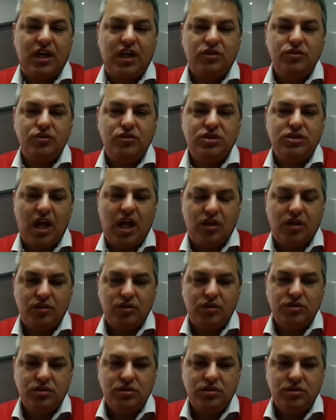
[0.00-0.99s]
tus
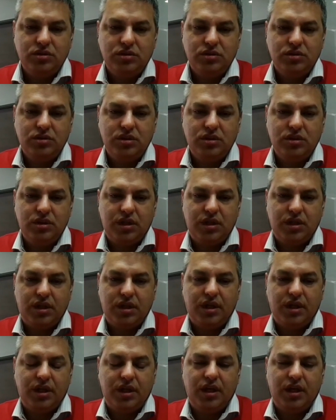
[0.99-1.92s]
saldos eh,